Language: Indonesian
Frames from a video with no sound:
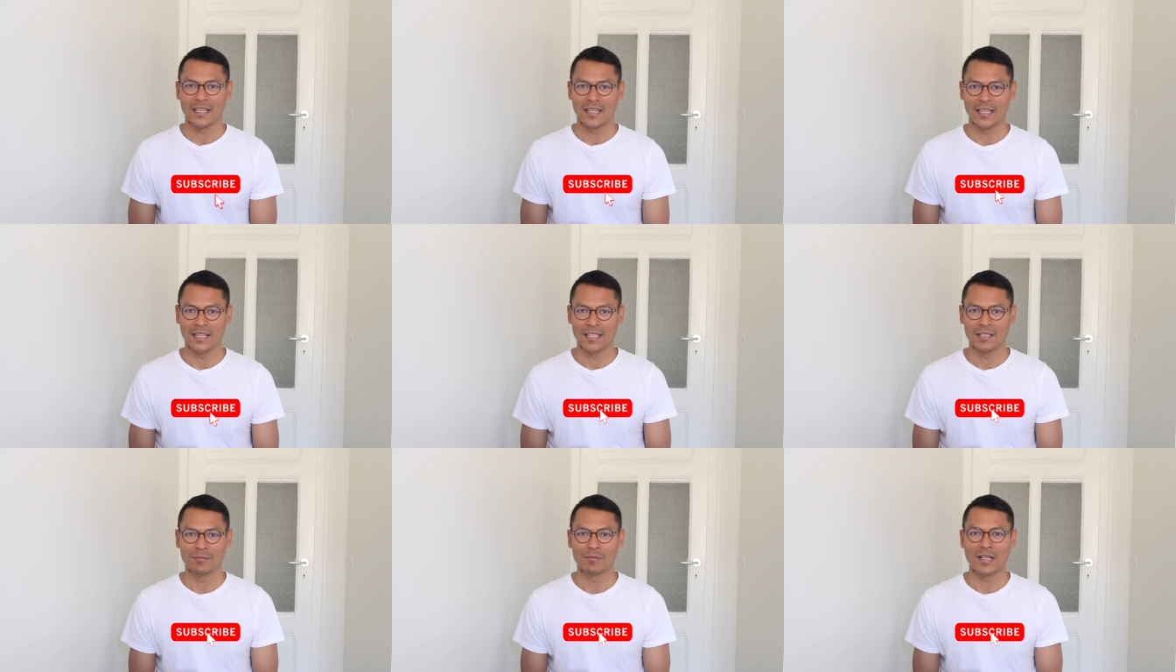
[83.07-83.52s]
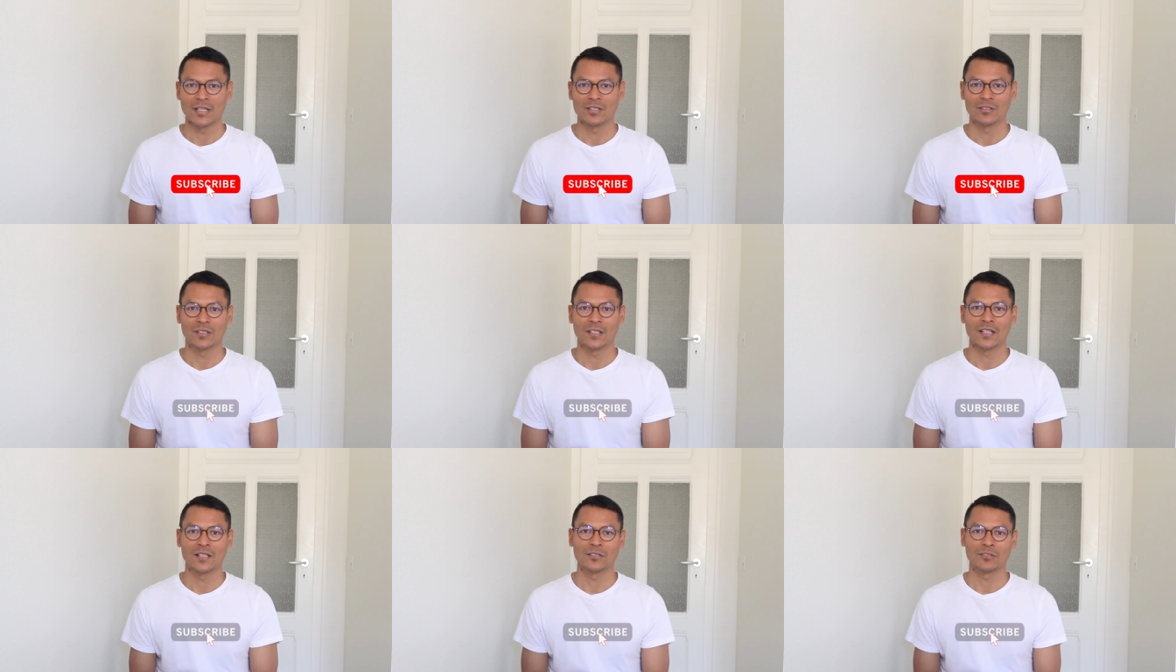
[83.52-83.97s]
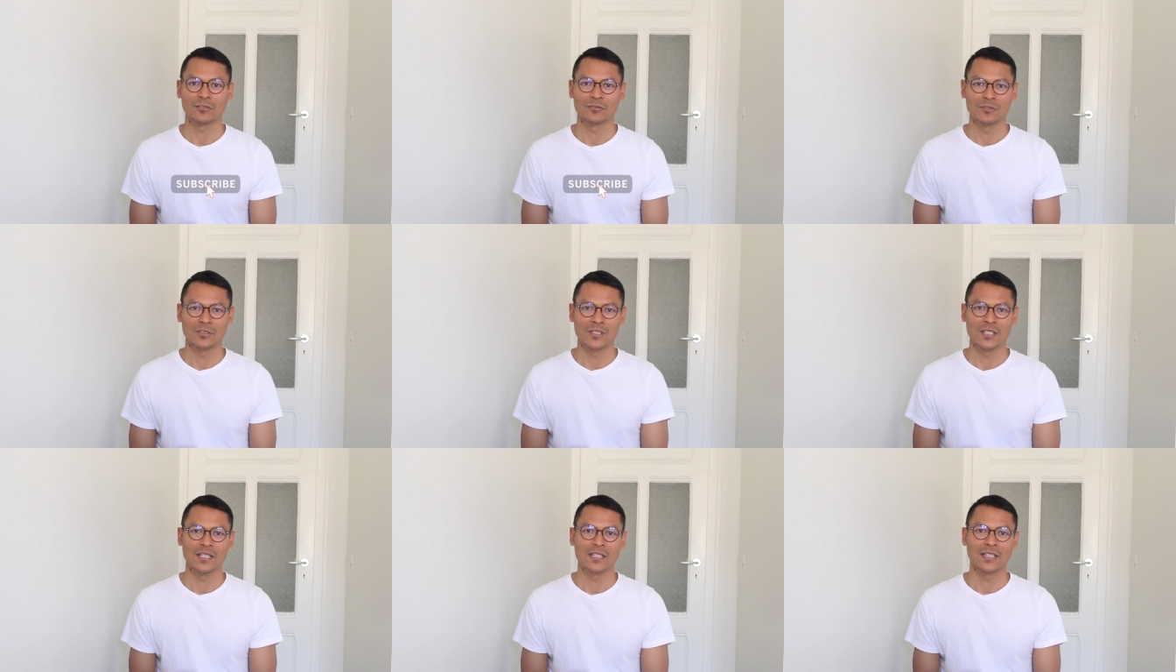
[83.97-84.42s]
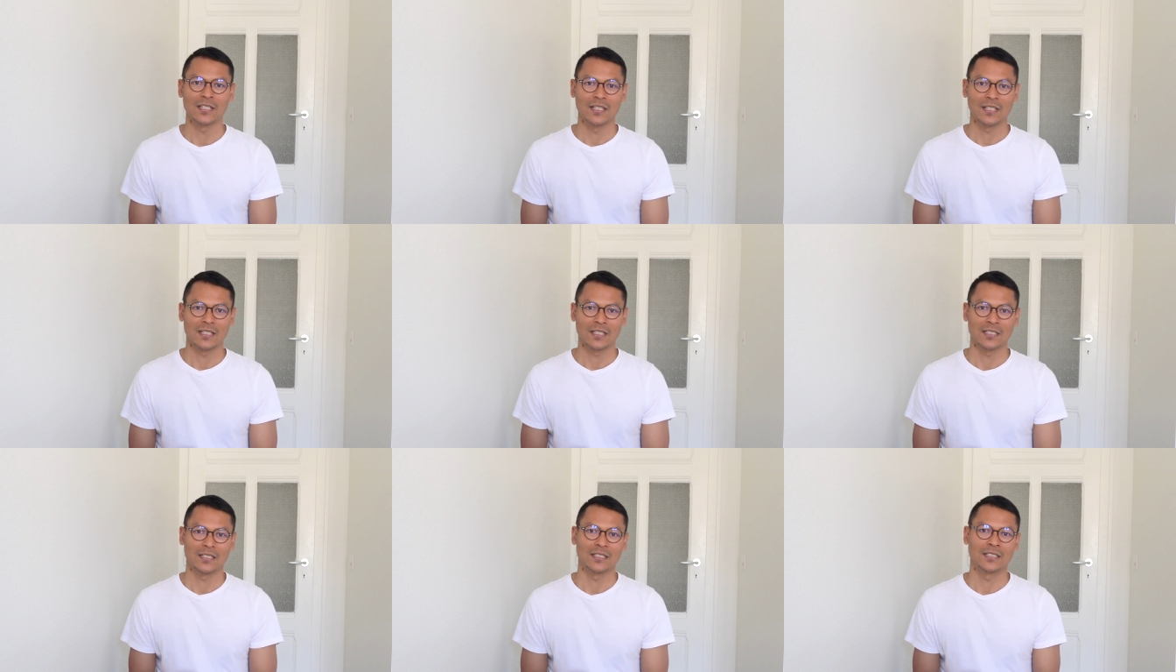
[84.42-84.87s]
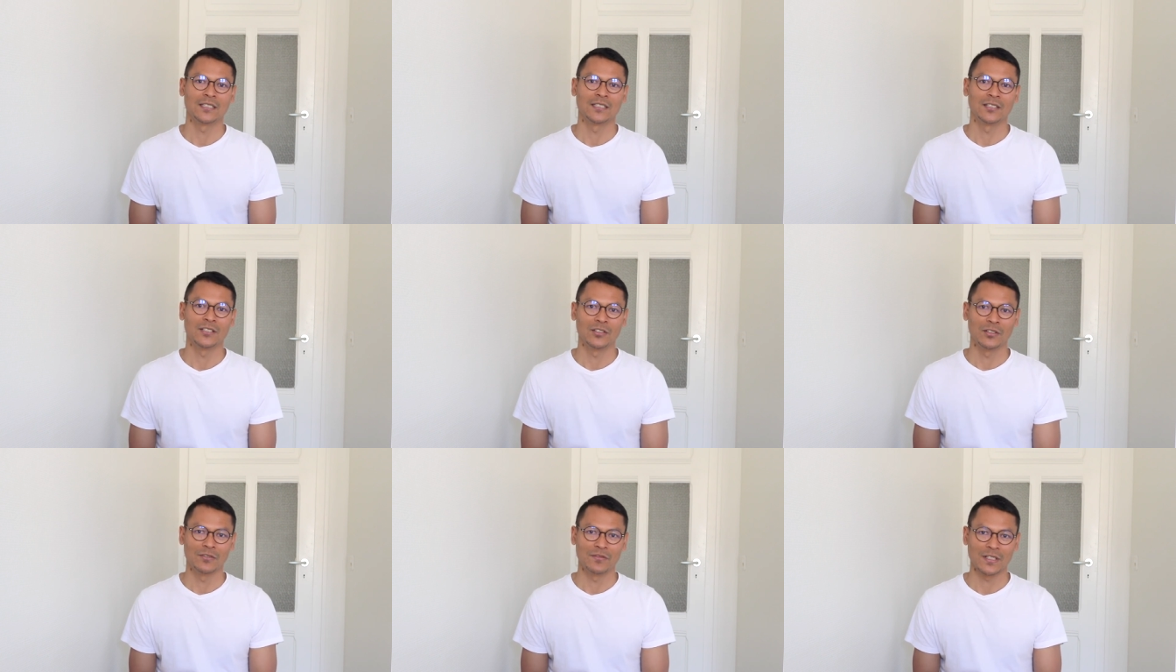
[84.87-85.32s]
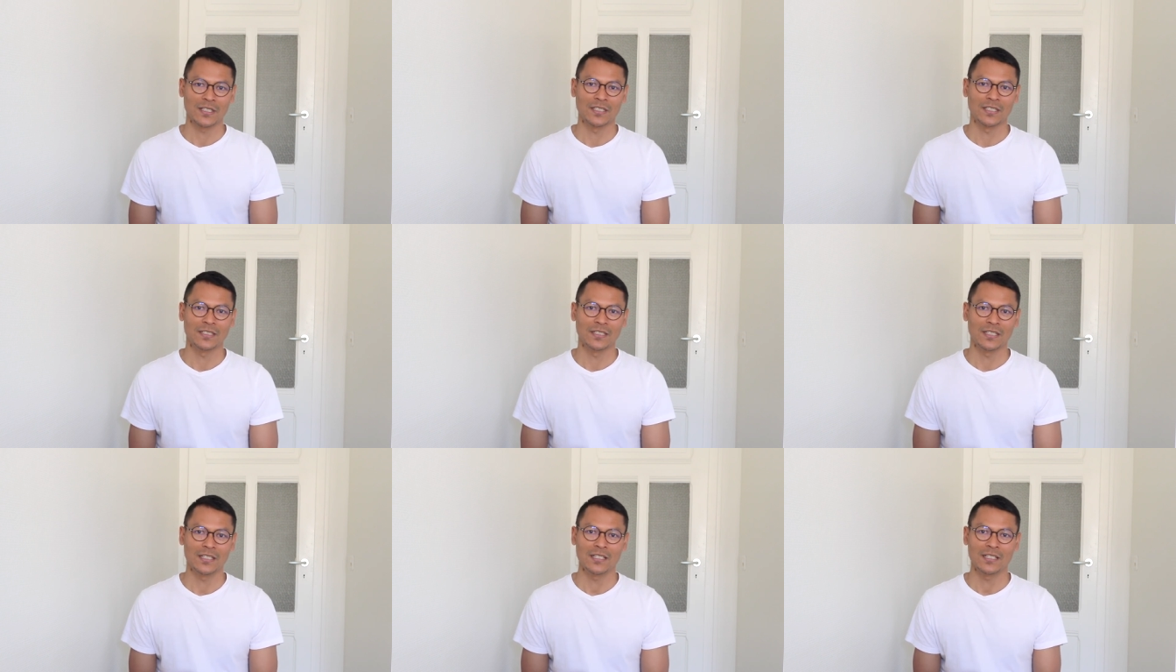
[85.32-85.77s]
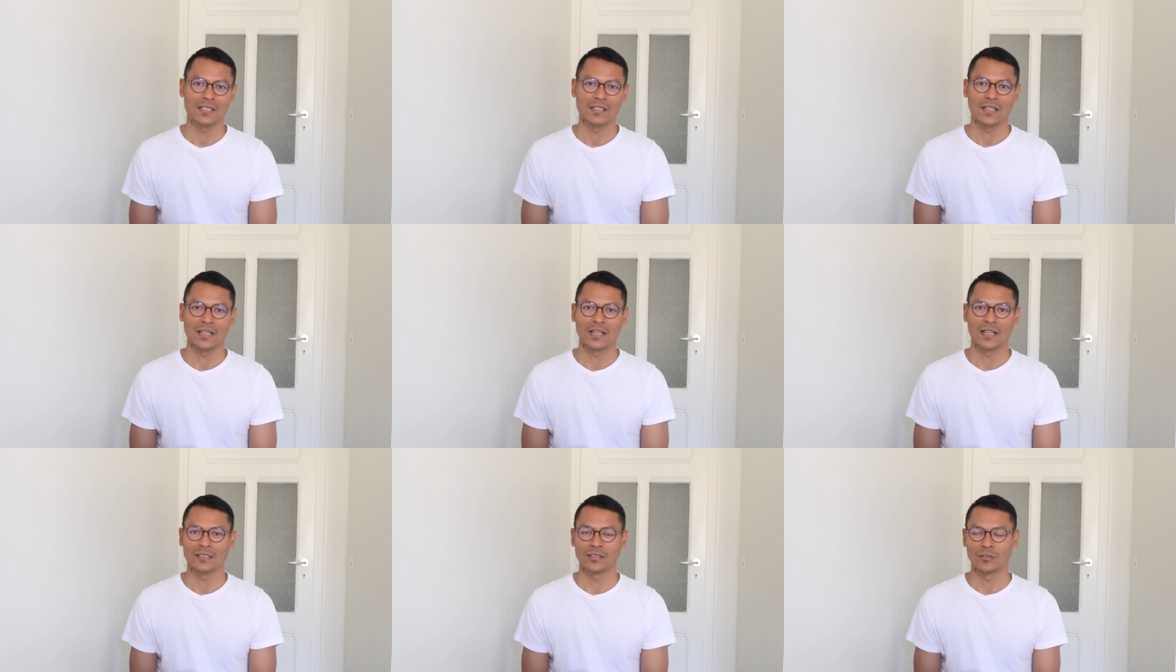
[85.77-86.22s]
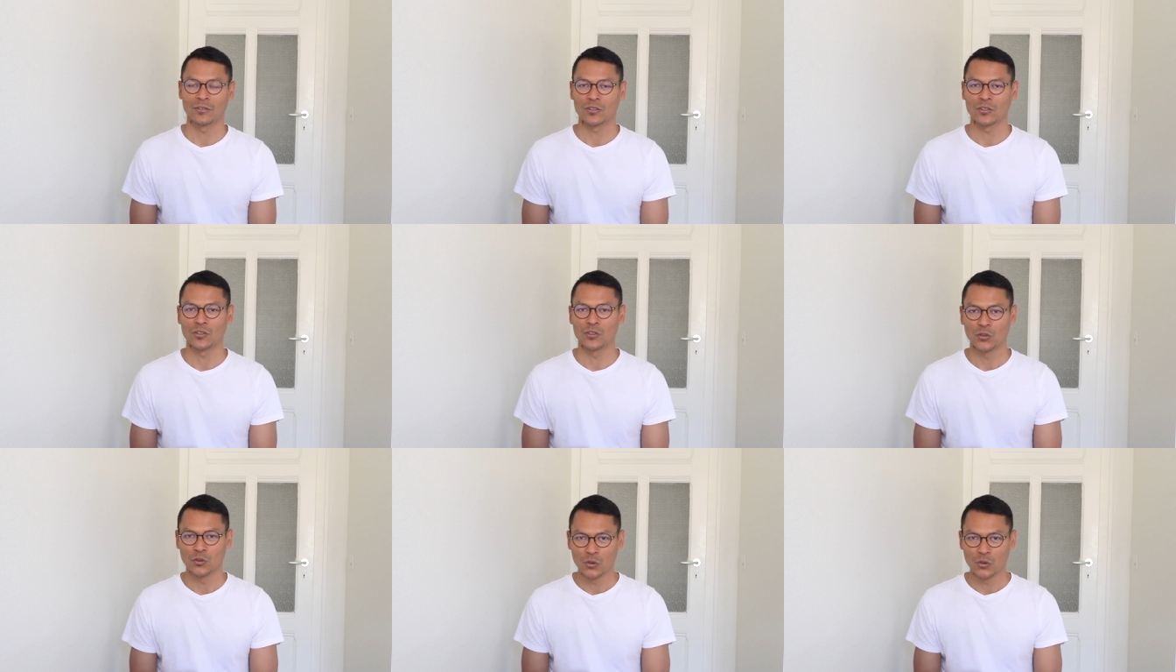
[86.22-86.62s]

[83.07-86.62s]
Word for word: ingin melanjutkan studi ke university atau ke